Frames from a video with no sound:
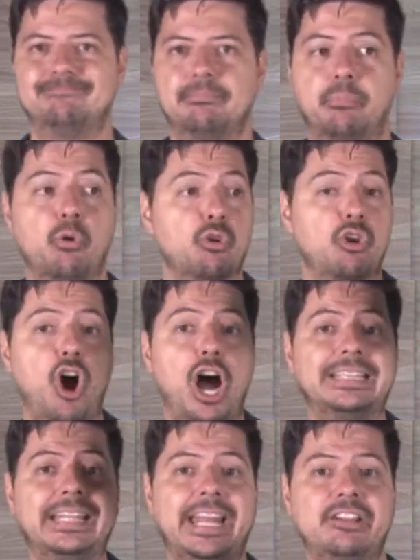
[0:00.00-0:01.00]
Por
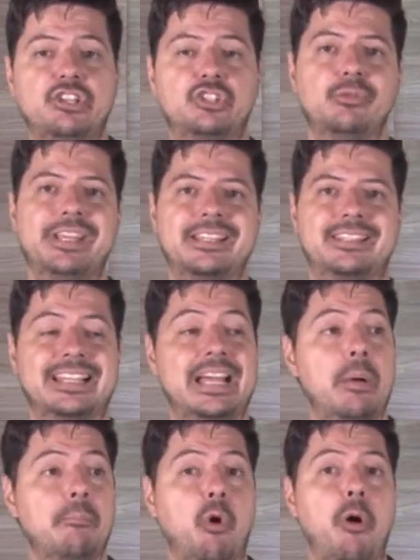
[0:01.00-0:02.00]
ordem de juiz,
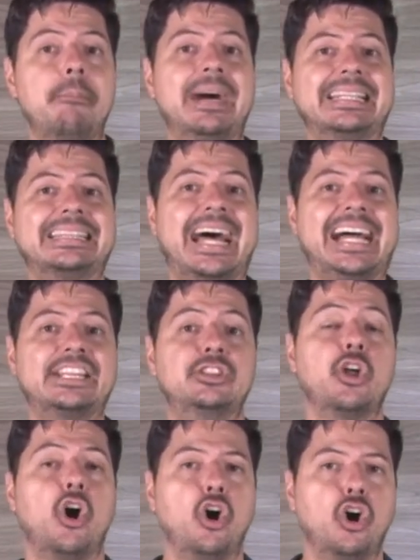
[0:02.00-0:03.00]
por
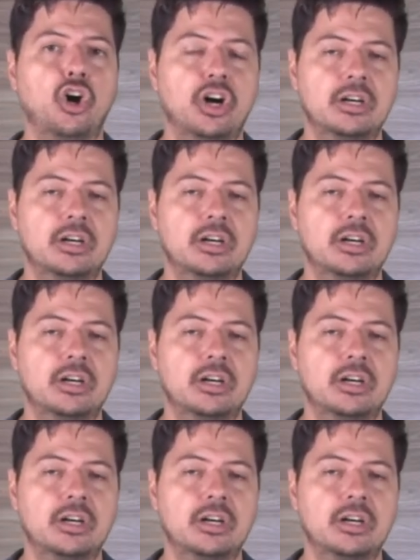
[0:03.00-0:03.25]
mandado.